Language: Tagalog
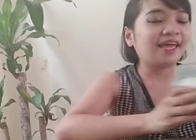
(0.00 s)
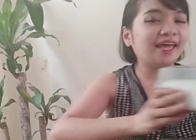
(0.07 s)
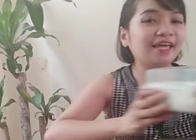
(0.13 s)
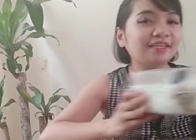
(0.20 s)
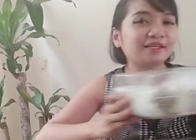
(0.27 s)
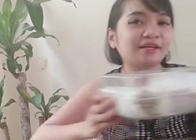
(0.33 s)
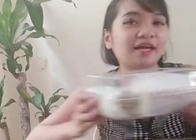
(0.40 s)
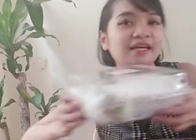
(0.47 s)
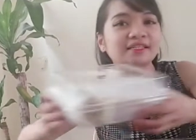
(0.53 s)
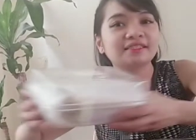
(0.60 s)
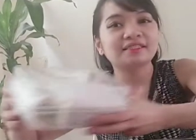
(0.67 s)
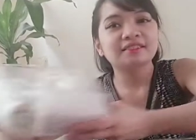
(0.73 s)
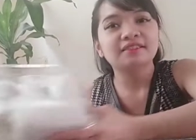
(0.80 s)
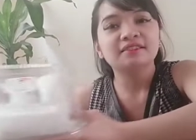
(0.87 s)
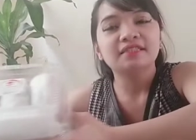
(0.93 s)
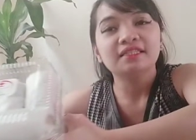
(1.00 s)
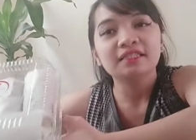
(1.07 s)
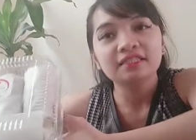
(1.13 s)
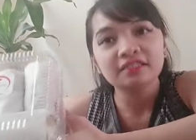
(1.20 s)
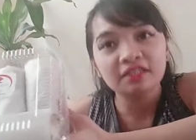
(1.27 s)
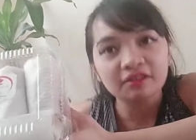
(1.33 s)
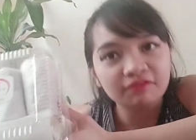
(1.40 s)
Ito guys.
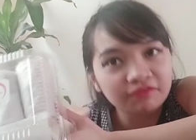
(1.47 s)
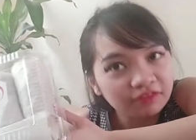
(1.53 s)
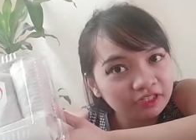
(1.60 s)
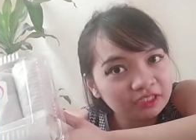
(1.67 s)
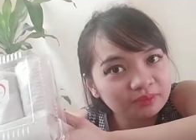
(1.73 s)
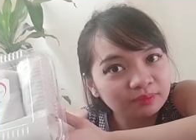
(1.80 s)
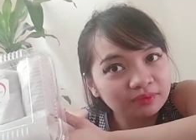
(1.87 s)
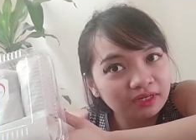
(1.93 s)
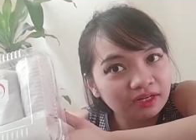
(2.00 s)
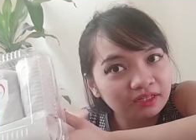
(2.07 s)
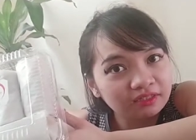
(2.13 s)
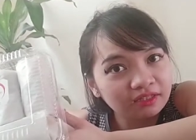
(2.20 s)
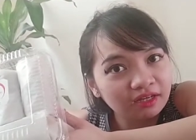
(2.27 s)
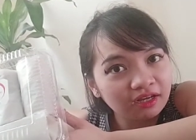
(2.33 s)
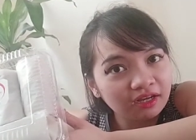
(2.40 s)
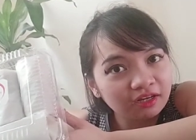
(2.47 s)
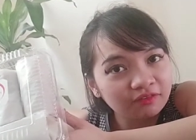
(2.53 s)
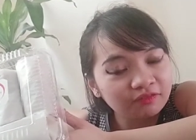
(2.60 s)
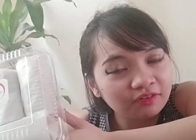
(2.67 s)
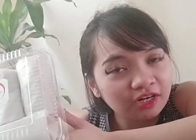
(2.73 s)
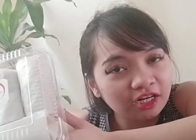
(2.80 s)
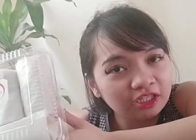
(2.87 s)
This is their first
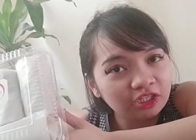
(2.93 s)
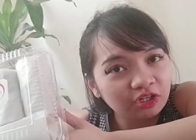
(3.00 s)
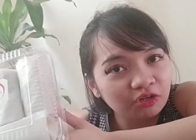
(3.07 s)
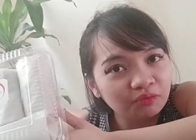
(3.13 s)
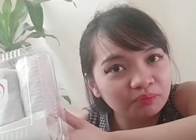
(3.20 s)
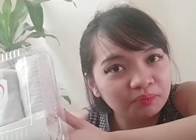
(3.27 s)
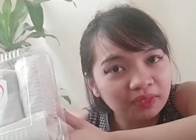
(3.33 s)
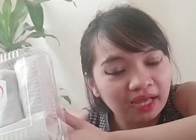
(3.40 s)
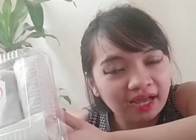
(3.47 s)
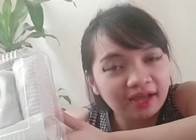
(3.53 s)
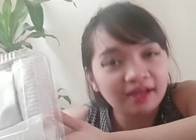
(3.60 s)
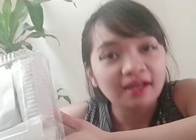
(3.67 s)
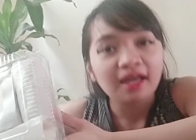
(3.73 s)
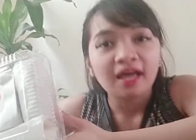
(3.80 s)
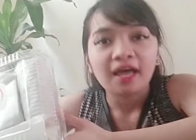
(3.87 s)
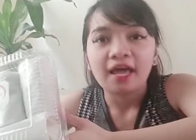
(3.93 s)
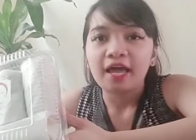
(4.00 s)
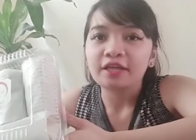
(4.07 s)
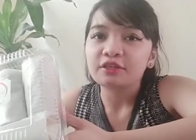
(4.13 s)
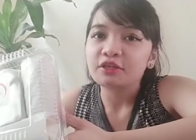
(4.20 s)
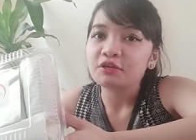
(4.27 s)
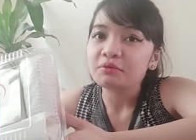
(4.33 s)
product, fresh lumpia.
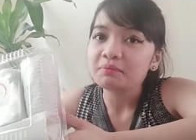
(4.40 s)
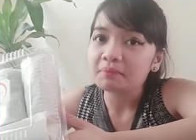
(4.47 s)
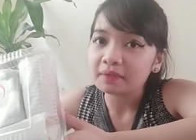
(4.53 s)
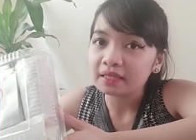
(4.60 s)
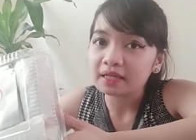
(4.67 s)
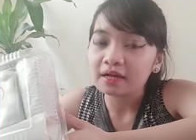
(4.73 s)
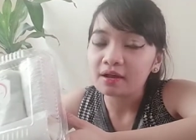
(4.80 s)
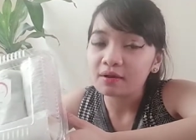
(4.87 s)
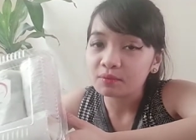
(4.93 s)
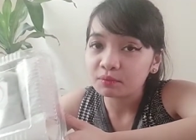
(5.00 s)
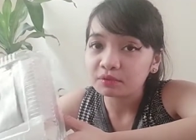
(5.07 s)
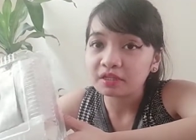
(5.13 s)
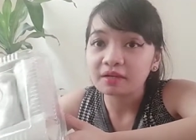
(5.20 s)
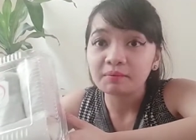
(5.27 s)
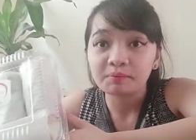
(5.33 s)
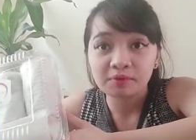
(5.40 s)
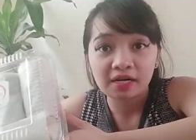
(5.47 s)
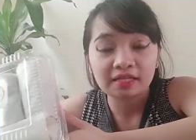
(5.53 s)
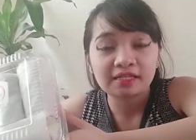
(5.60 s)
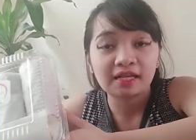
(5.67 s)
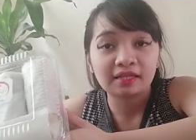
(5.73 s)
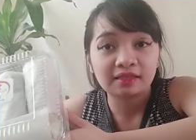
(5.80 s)
Ito yung pinakaunang
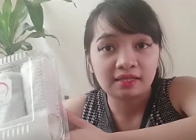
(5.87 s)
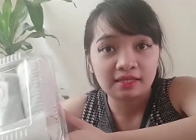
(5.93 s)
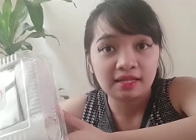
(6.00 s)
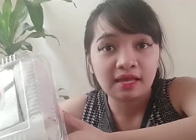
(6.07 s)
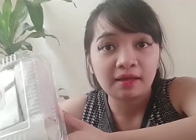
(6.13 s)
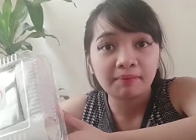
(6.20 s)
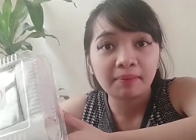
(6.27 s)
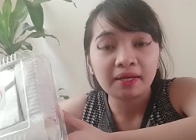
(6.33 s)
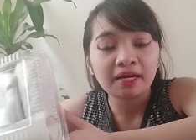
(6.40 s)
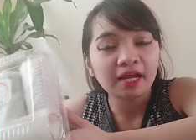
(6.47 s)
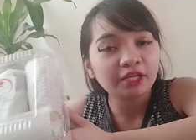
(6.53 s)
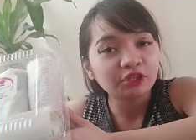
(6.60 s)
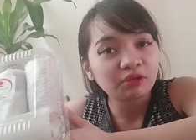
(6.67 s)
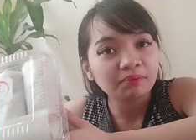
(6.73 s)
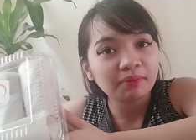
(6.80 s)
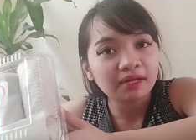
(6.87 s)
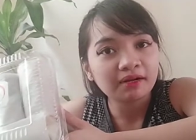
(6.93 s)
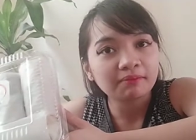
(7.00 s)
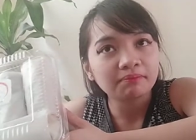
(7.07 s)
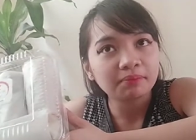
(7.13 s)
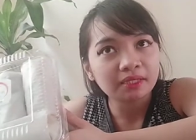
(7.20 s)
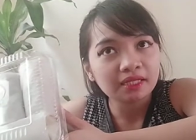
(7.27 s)
product nila. Parang ito yung
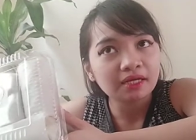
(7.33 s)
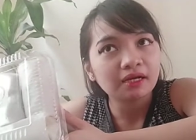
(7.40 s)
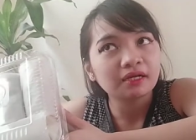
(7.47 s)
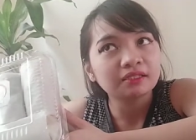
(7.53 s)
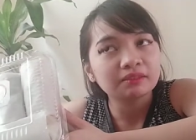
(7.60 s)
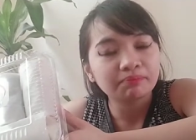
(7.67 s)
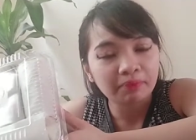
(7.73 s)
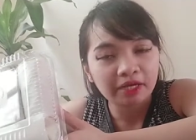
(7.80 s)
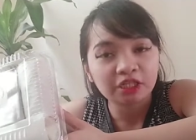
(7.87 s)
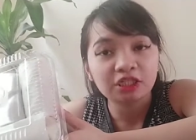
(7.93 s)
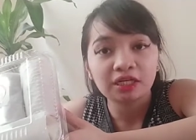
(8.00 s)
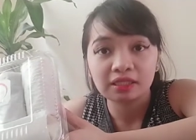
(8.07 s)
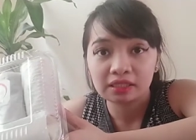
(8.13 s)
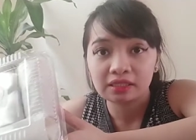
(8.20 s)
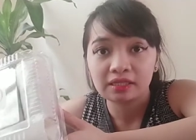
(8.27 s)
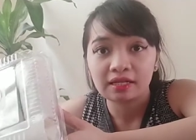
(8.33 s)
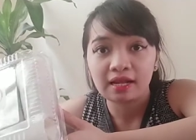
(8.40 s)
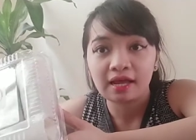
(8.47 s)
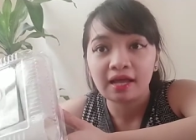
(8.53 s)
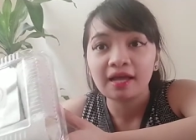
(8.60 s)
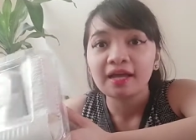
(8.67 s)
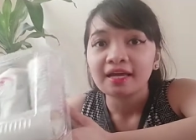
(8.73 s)
parang pinaka-specialty
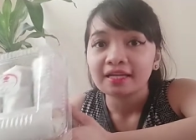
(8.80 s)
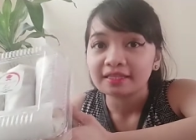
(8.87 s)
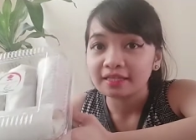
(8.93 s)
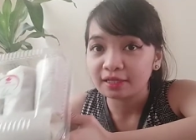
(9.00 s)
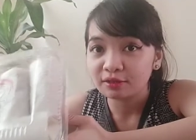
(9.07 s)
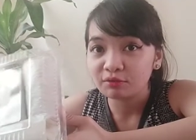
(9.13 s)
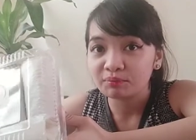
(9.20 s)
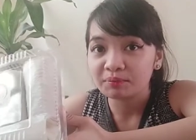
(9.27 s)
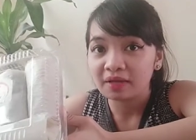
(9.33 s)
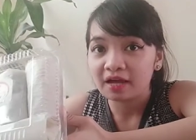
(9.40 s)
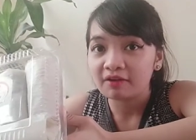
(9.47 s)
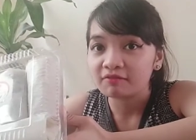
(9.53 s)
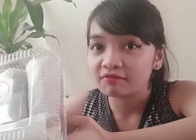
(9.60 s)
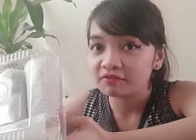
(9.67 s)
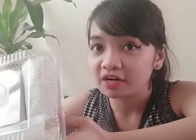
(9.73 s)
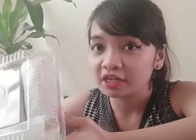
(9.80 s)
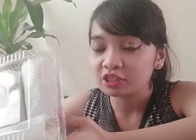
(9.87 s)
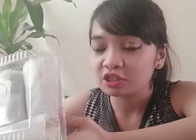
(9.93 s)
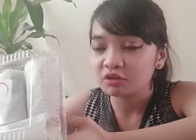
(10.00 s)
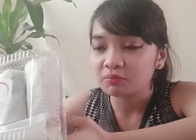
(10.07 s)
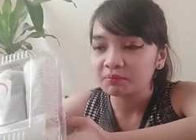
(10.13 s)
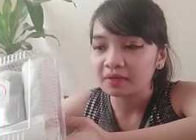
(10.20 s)
nila, the lumpia,
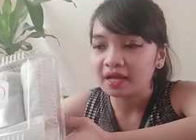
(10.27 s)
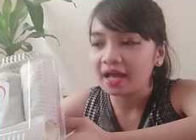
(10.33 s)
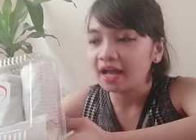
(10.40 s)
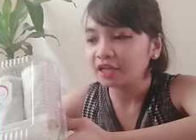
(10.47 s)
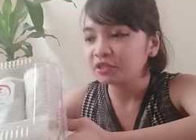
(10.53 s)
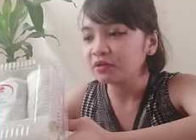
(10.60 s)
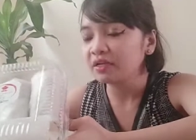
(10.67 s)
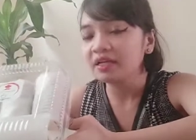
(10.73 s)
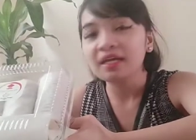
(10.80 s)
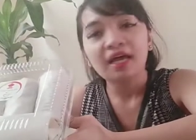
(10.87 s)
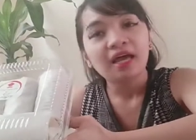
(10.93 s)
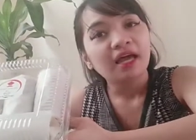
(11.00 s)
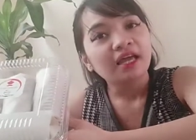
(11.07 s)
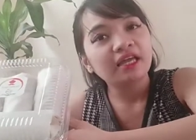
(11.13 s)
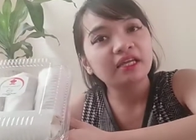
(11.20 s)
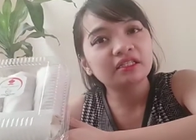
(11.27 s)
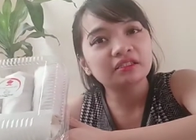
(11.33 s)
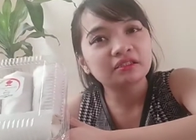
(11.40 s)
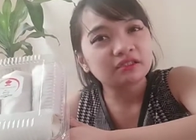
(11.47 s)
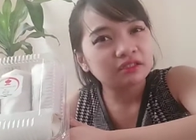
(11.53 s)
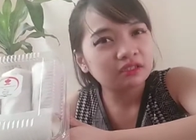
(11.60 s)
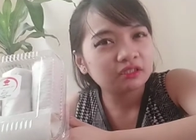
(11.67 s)
fresh lumpia. Actually,
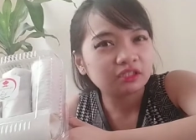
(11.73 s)
it's